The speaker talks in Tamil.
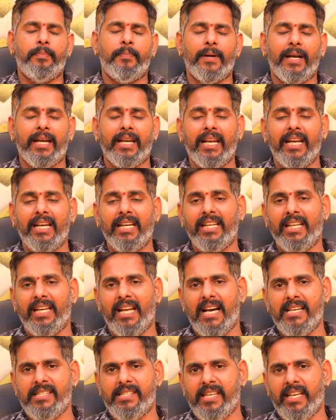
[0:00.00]
பன்னெண்டு
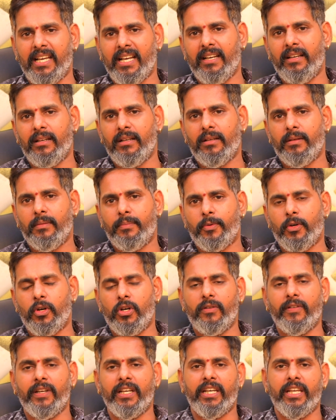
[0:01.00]
ராசிகள் போக
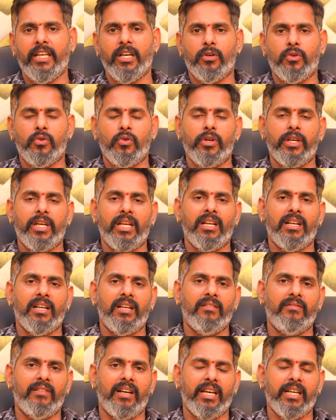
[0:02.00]
வேண்டிய
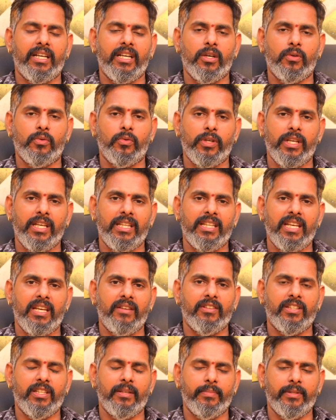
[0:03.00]
கோயில்கள் வணங்கக்கூடிய
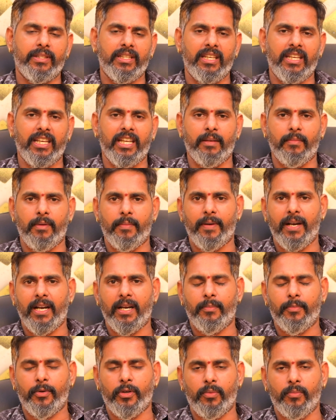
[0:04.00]
தெய்வத்தை பற்றி இன்றைக்கி நம்ம
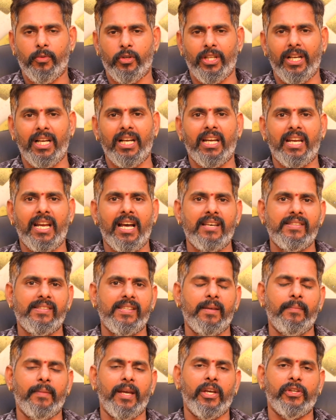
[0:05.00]
பார்க்க போகிறோம் முதல்
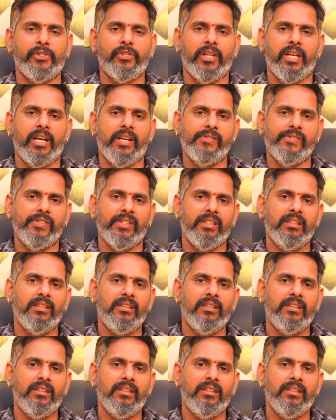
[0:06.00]
ராசி மேஷ ராசி